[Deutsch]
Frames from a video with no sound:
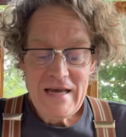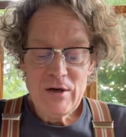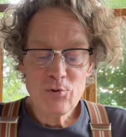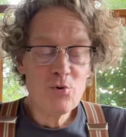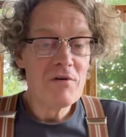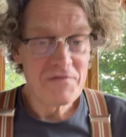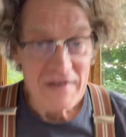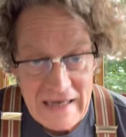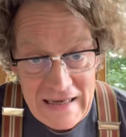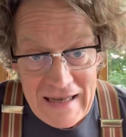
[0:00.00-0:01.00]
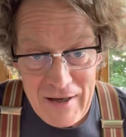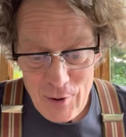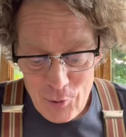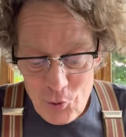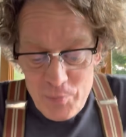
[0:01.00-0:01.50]
nur wenige
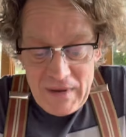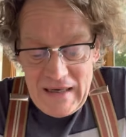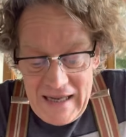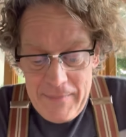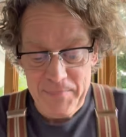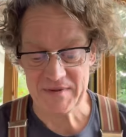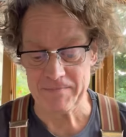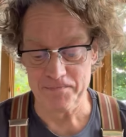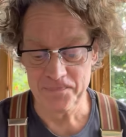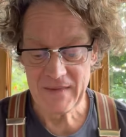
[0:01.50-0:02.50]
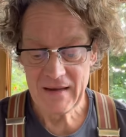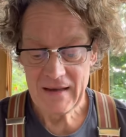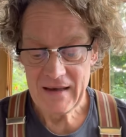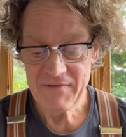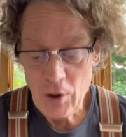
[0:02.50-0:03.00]
überlebten.
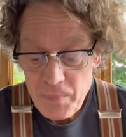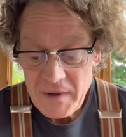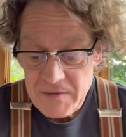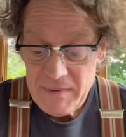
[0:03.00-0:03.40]
Wer übrig